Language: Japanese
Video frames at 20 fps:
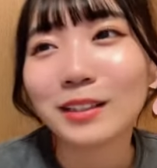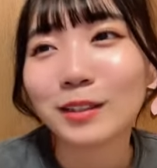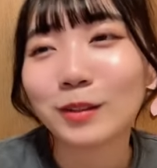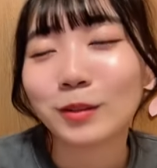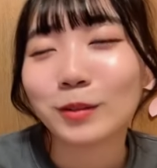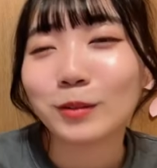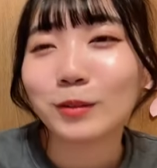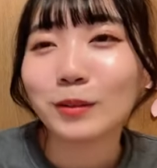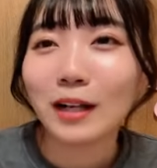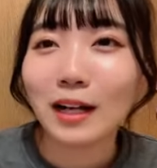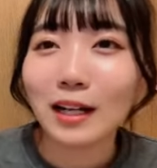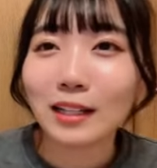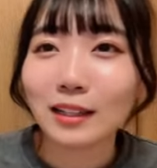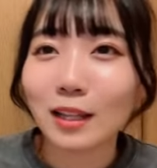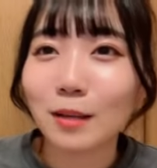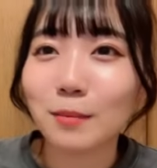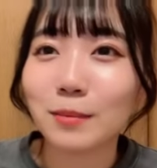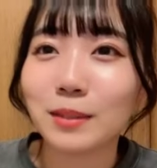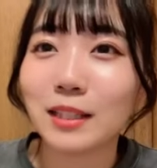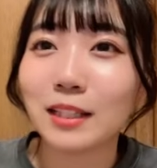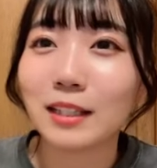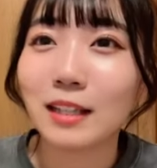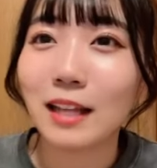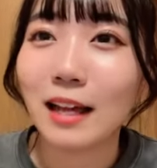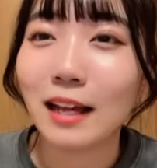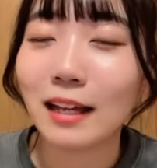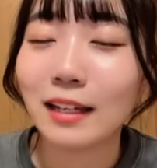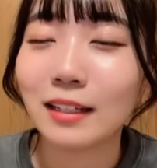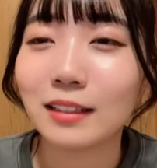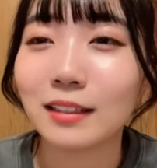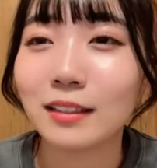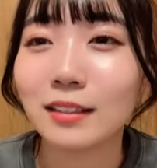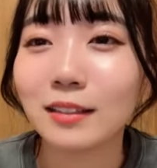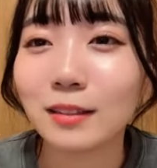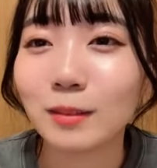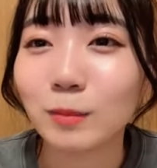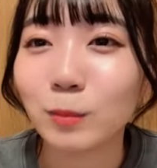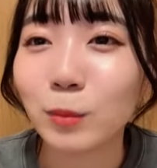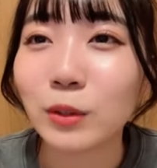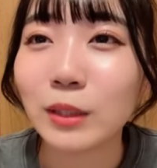今日夜ご飯食べてない
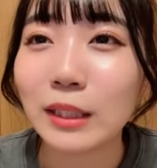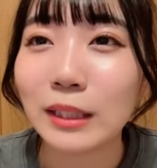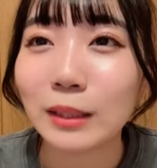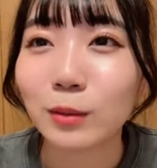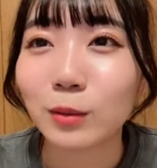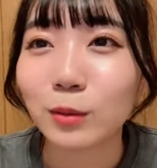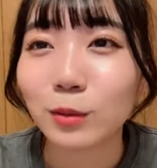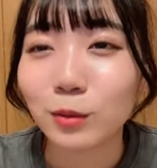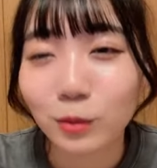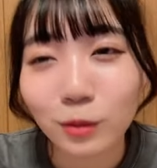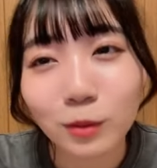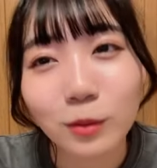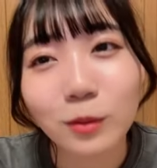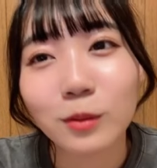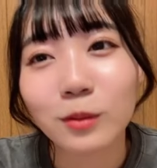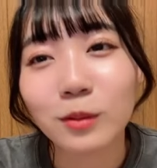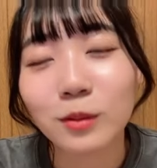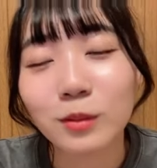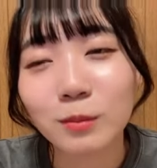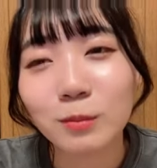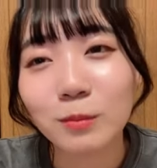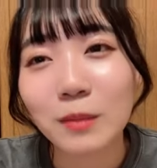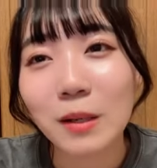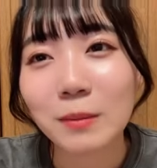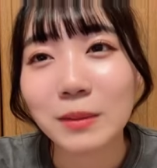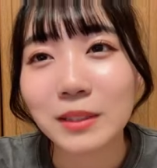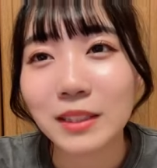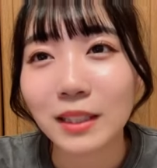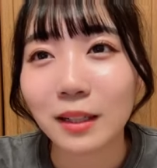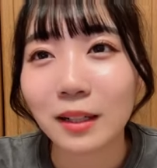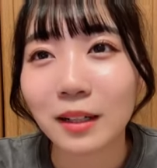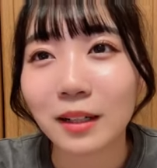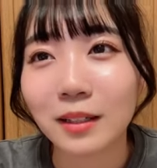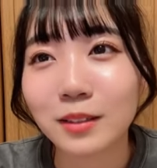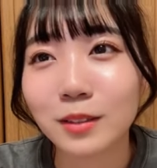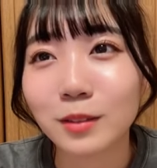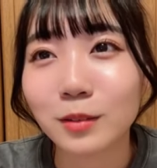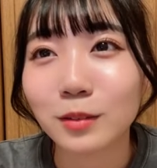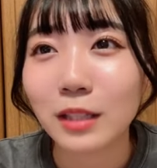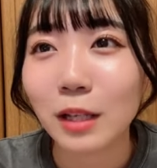ポテトとママサッが
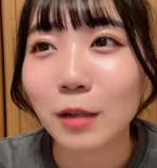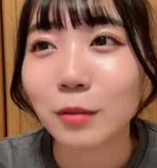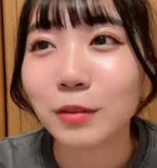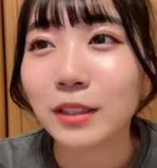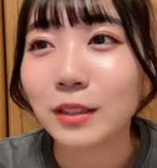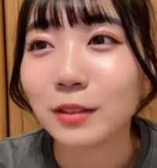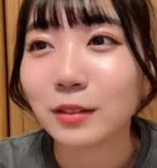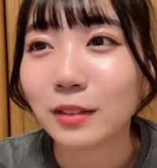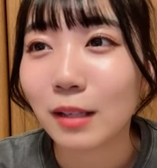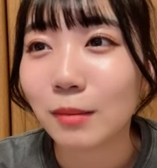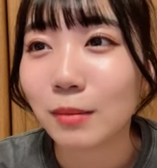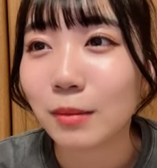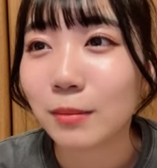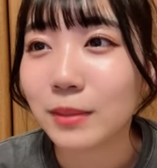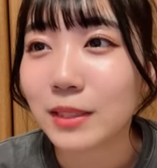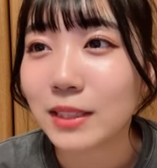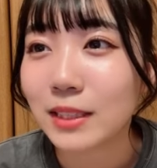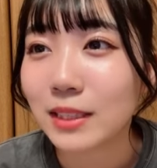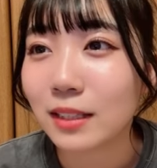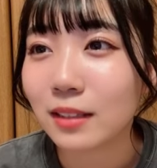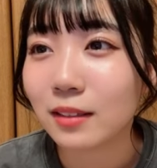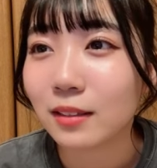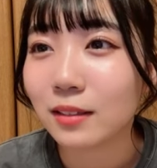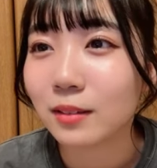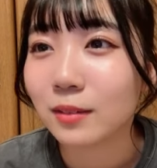作ったお肉食べました